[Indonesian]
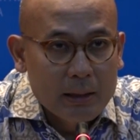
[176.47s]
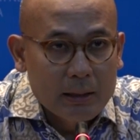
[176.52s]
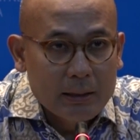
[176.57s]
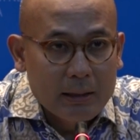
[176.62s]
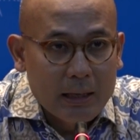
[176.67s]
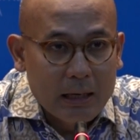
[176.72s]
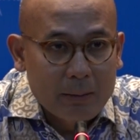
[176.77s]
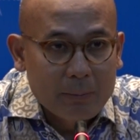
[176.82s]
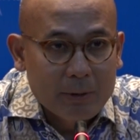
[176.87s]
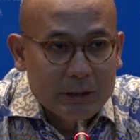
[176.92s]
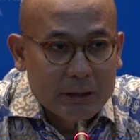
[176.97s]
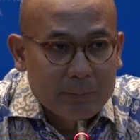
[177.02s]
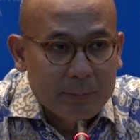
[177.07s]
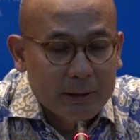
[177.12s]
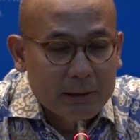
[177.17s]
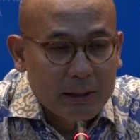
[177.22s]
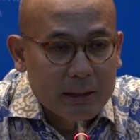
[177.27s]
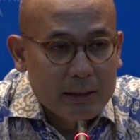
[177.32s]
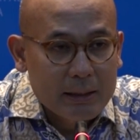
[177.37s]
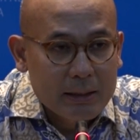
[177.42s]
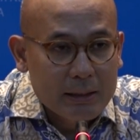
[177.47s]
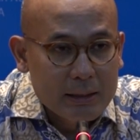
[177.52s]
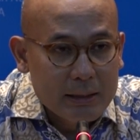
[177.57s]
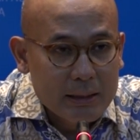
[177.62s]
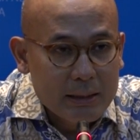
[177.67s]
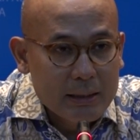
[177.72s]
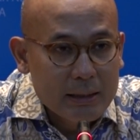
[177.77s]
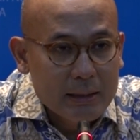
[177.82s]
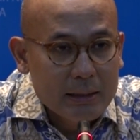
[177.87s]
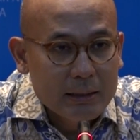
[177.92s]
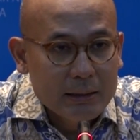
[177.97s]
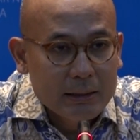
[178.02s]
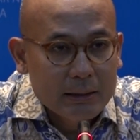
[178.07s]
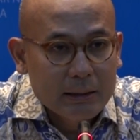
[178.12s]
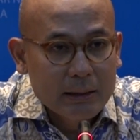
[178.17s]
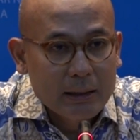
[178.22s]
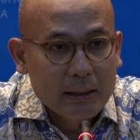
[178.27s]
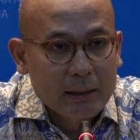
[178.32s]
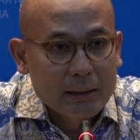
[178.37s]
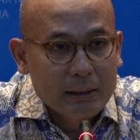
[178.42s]
Dalam kesempatan ini,
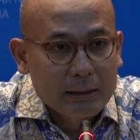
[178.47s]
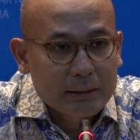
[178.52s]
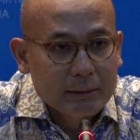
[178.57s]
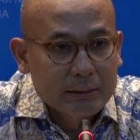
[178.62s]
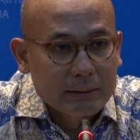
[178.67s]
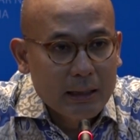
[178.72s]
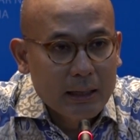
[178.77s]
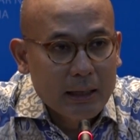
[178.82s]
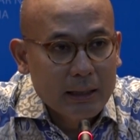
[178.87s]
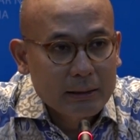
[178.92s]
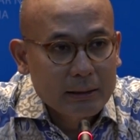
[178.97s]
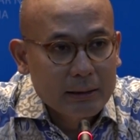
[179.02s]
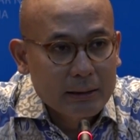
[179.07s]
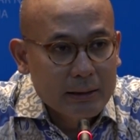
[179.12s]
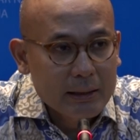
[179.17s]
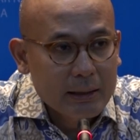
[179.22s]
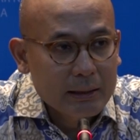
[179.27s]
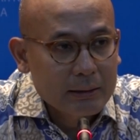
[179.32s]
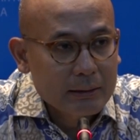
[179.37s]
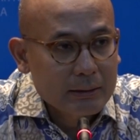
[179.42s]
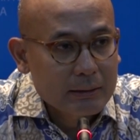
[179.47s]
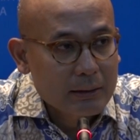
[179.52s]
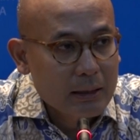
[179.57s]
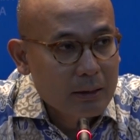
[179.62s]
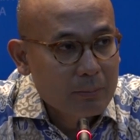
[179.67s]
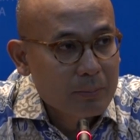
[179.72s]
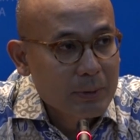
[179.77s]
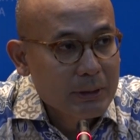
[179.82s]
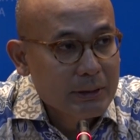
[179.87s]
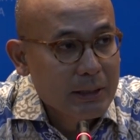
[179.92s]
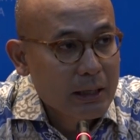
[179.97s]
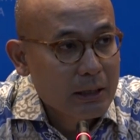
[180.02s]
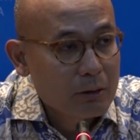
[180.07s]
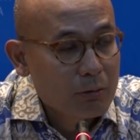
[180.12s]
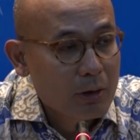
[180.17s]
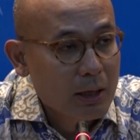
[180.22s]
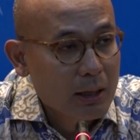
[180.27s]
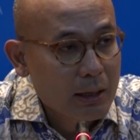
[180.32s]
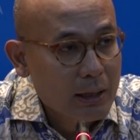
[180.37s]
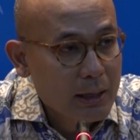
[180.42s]
eh, saat ini kita sedang
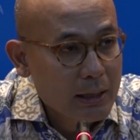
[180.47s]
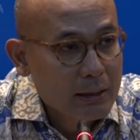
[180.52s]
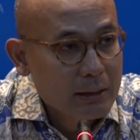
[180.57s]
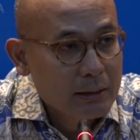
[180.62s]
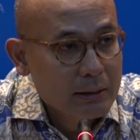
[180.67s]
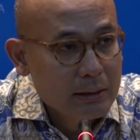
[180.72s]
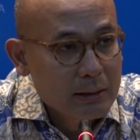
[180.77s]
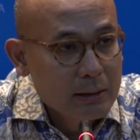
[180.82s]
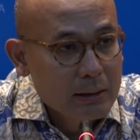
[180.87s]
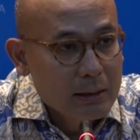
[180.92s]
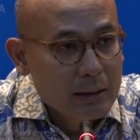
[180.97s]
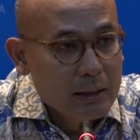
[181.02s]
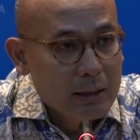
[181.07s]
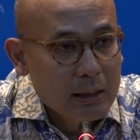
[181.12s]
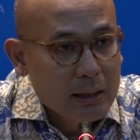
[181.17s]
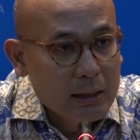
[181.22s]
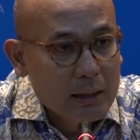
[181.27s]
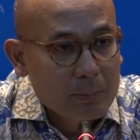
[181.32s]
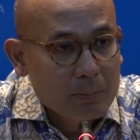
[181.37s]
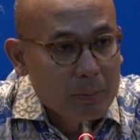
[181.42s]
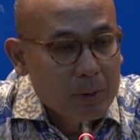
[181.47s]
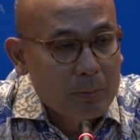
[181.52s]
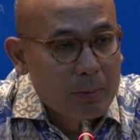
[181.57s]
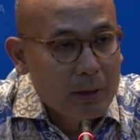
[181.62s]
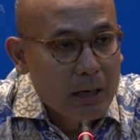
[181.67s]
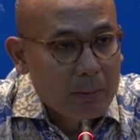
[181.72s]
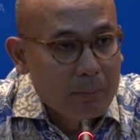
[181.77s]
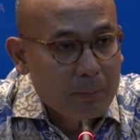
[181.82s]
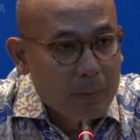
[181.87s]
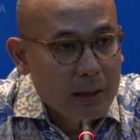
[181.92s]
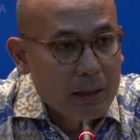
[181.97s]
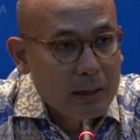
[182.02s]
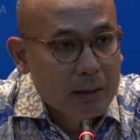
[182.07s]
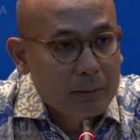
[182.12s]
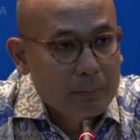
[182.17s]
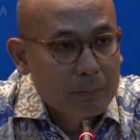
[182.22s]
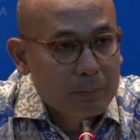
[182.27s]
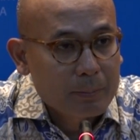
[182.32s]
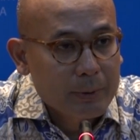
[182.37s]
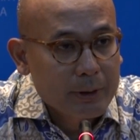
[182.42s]
menjadwalkan eh,
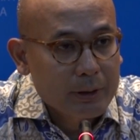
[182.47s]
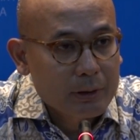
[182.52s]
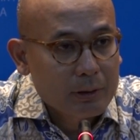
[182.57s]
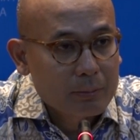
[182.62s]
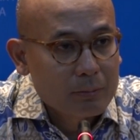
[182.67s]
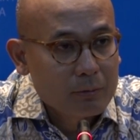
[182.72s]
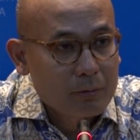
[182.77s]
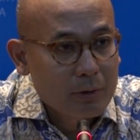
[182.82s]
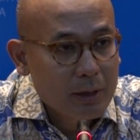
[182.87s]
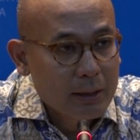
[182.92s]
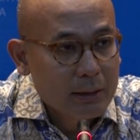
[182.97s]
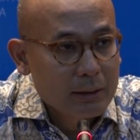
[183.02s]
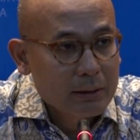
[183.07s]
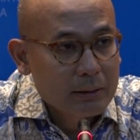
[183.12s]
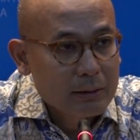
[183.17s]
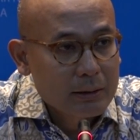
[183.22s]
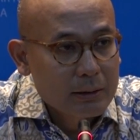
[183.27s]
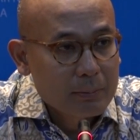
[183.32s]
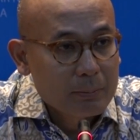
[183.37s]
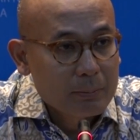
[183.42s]
beberapa pertemuan